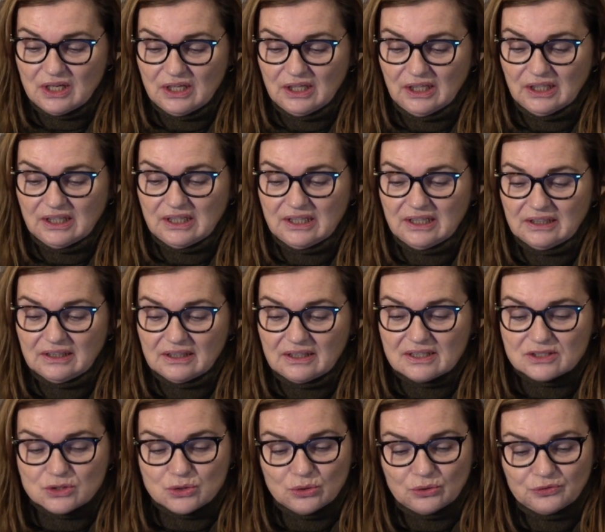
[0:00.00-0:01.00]
et qui est à la
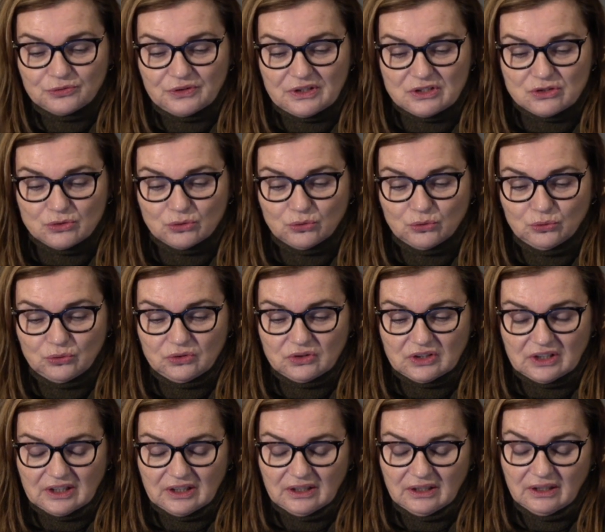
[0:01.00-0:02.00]
surface de toute
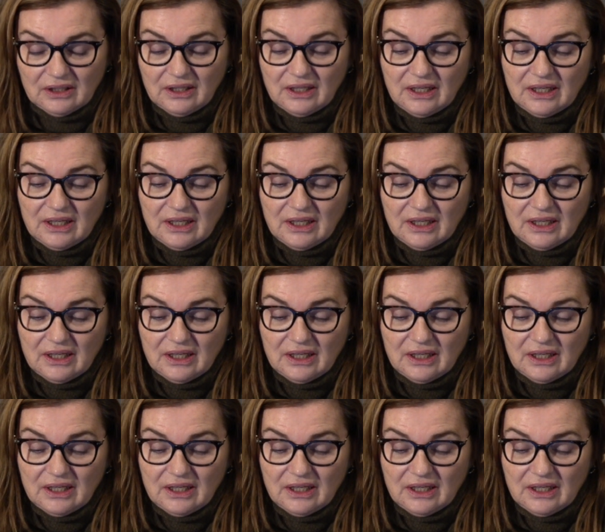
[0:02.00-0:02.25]
terre,